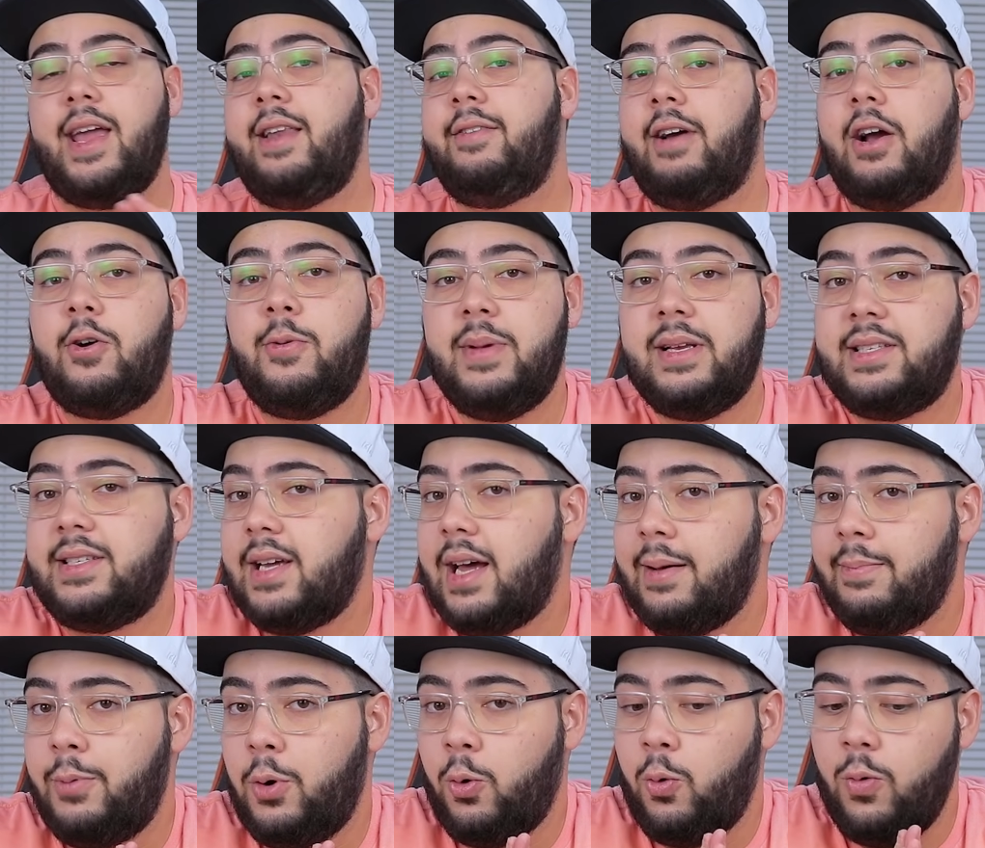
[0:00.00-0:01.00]
Ele vai começar
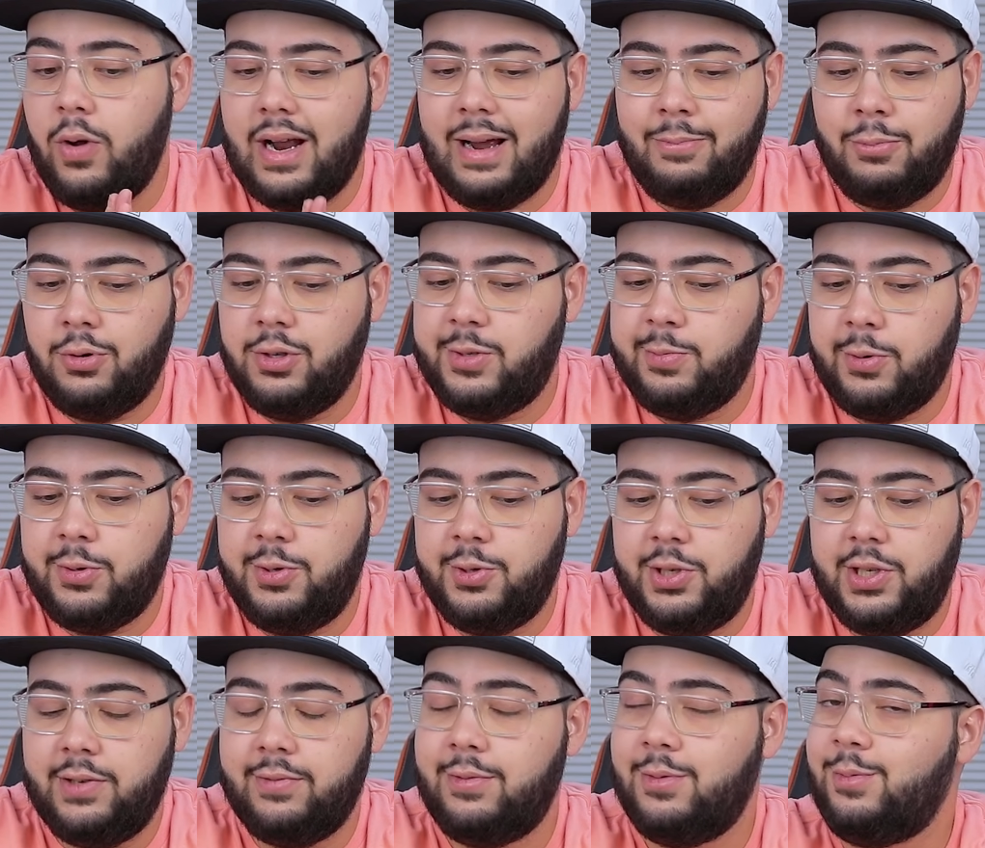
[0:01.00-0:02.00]
a procurar por
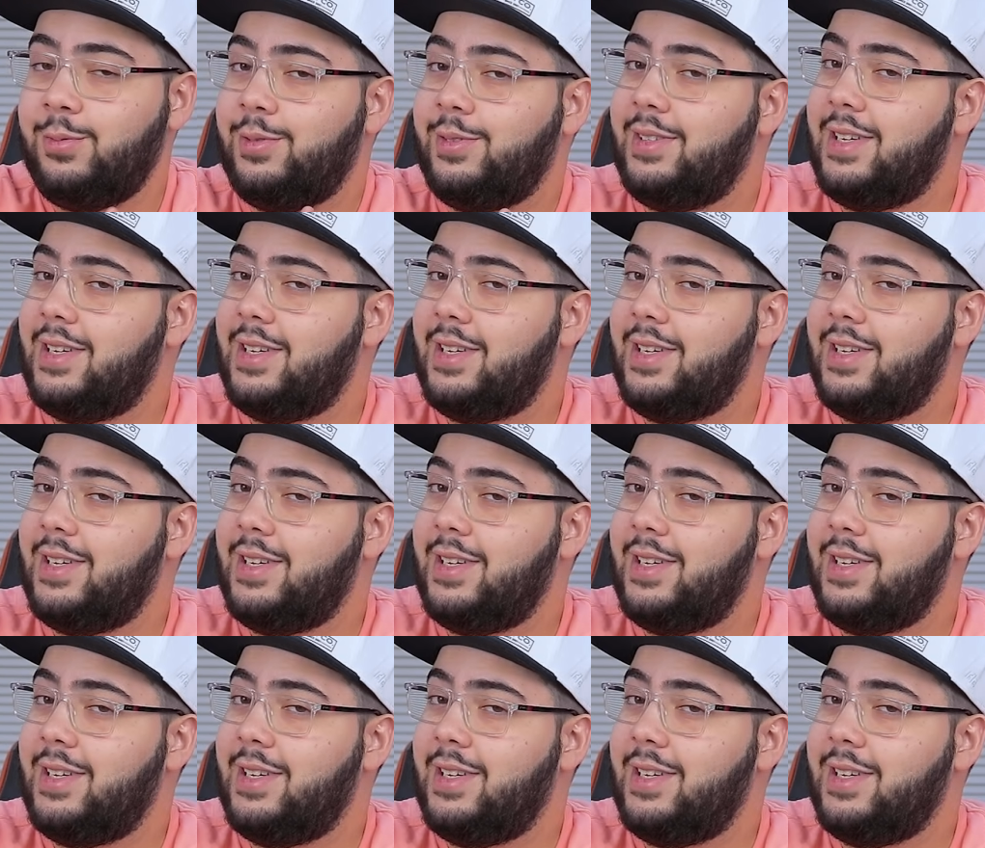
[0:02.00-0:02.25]
dispositivo.